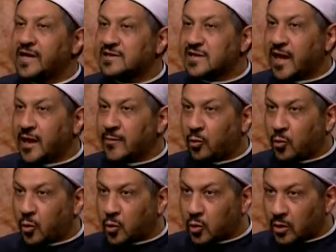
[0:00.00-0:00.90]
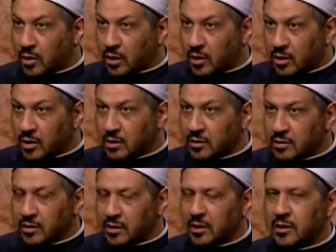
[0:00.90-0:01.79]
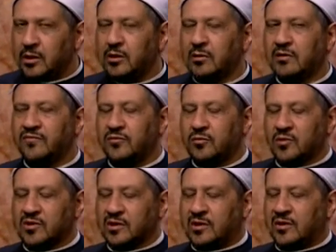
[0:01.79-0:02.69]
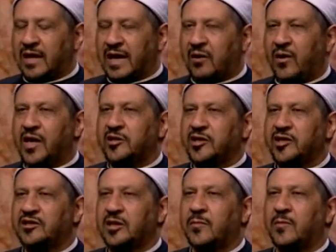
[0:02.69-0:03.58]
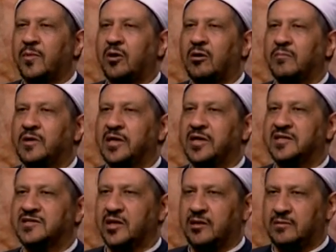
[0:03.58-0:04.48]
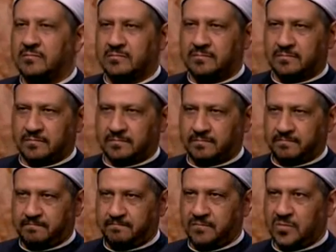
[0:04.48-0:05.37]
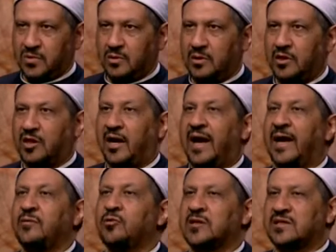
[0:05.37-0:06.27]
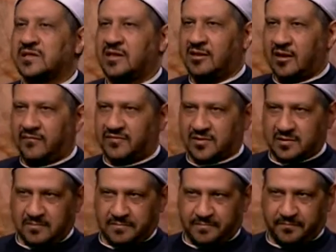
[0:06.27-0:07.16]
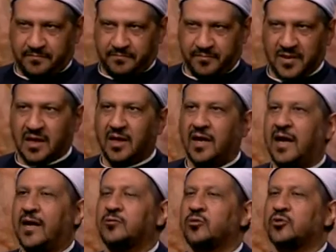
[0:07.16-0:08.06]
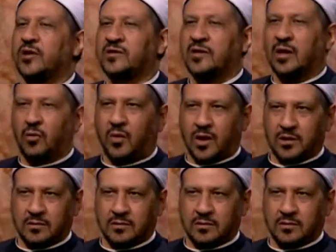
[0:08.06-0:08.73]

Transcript: صاحب خلق اعرف إن هو واخد حتة من مقام الإحسان تمام عنده تزكية نفس عنده شوية تقوى